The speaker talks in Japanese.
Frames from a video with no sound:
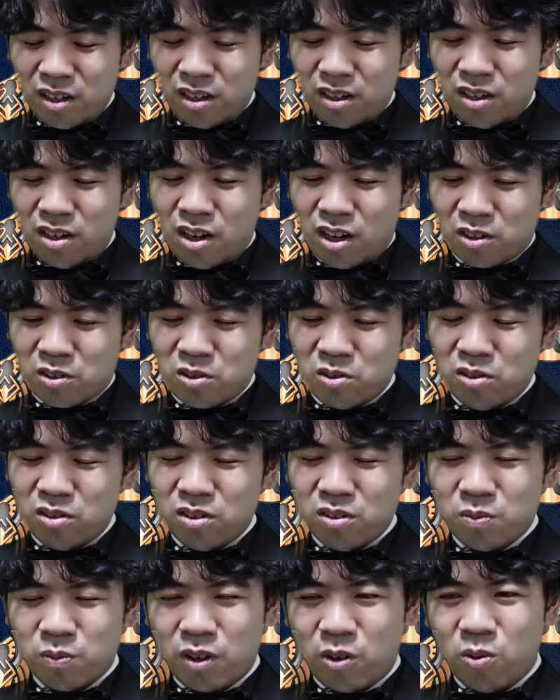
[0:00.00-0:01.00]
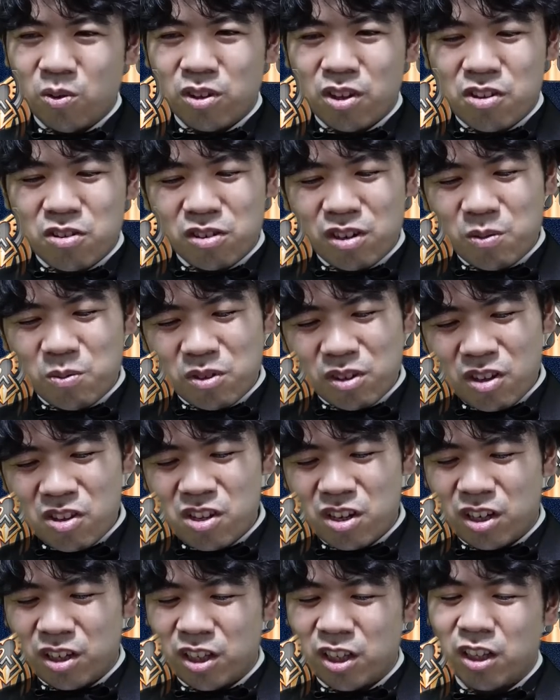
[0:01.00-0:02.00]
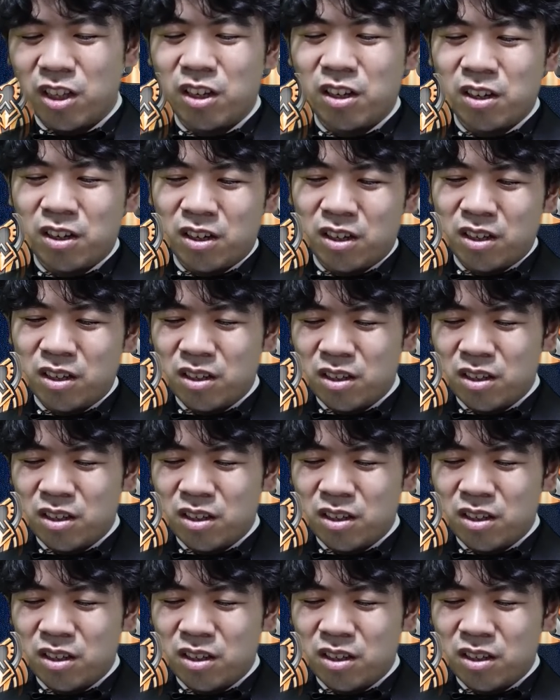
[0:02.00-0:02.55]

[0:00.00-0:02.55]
楽、まあ同じぐらい難しいかな。だから、